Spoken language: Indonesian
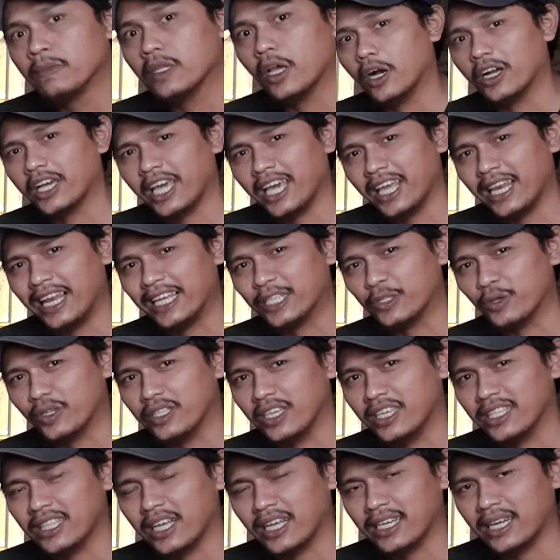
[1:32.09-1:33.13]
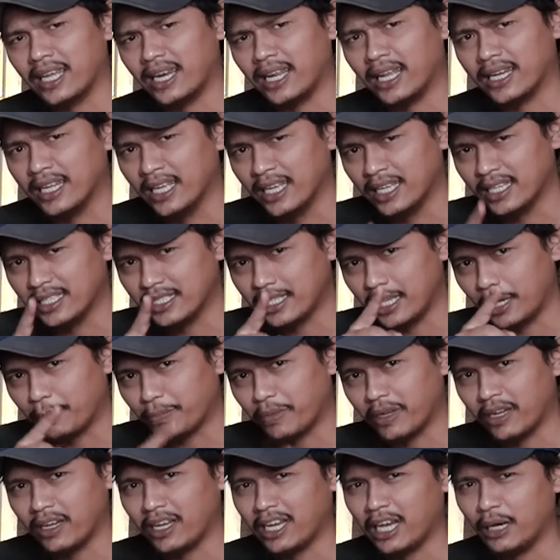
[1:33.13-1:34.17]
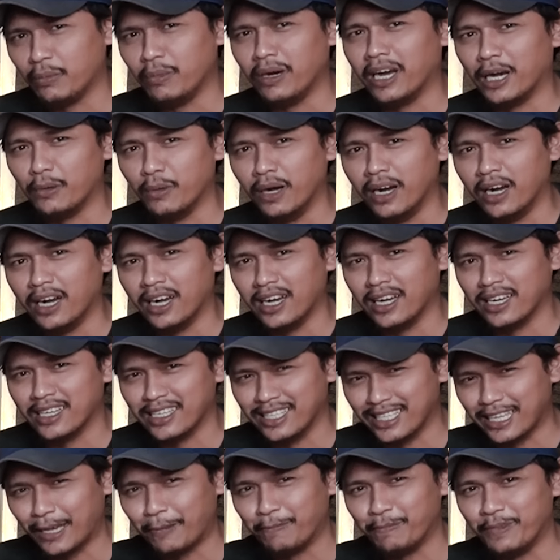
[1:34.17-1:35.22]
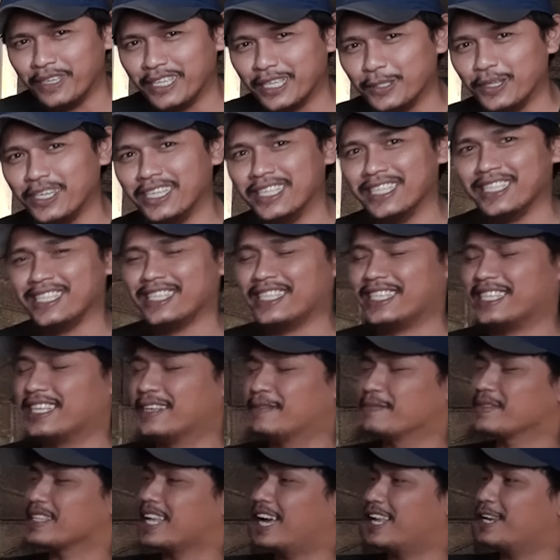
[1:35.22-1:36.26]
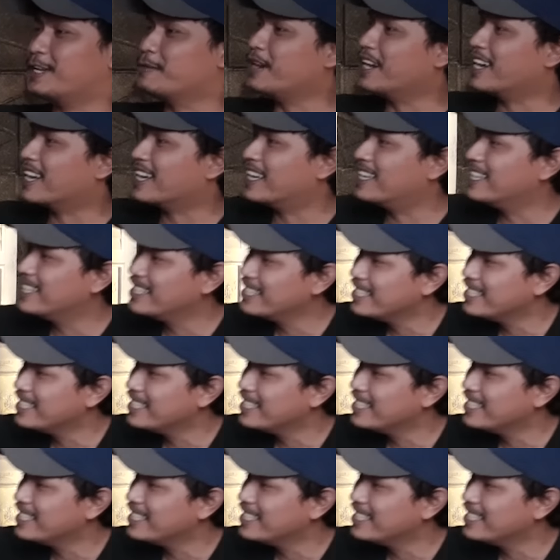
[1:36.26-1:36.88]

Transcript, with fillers: Oke, langsung aja kita kenalan siapa abang-abang di samping dua ini. Halo, Bang.